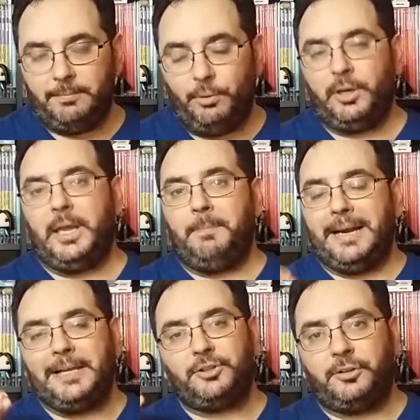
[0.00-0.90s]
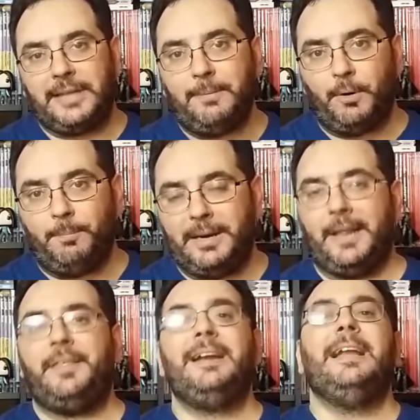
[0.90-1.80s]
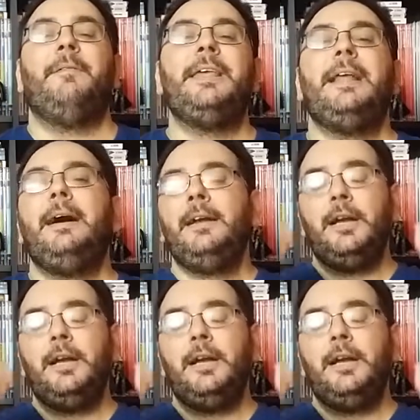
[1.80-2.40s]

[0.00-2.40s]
Porque para eso estamos, para hacer la vida